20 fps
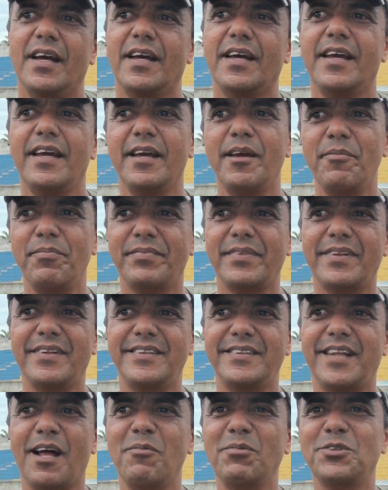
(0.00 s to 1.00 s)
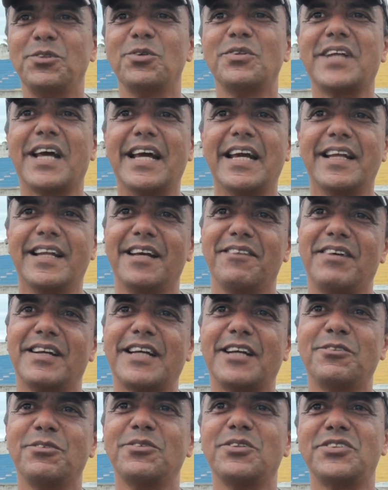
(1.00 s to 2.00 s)
E estamos juntos aí, né? Vai
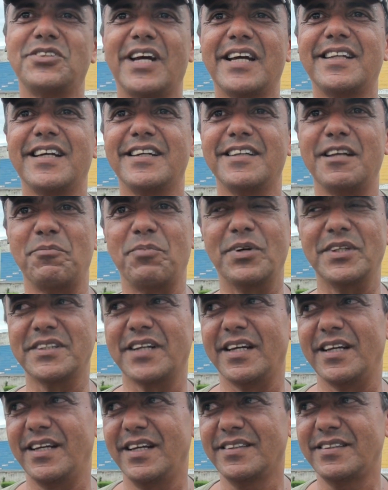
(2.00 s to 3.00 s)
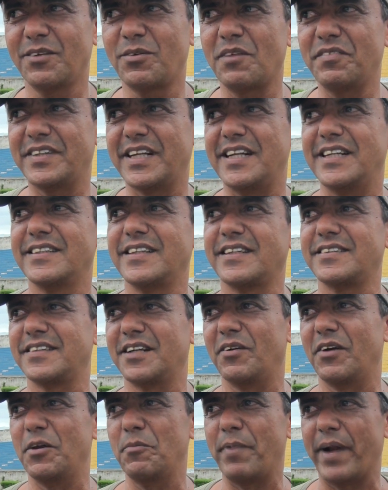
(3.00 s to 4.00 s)
dar tudo certo aí depois aí, essa
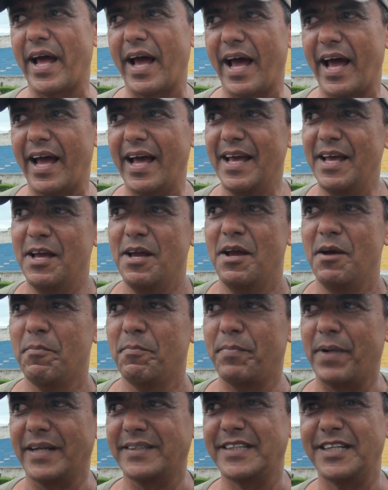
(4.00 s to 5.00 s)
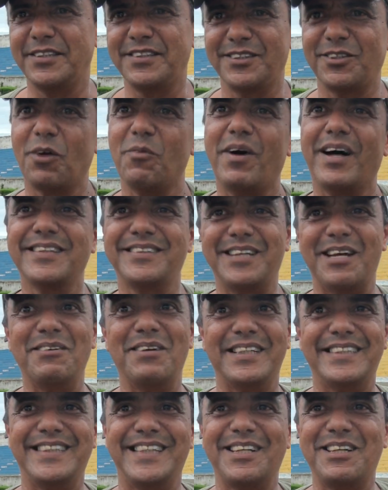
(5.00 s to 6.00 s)
confraternização aí para a gente tomar uma
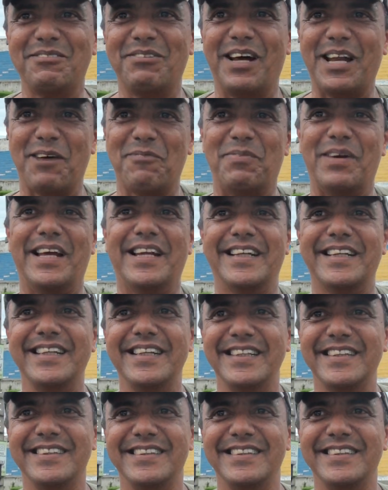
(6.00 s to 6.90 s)
cervejinha que vale a pena, né?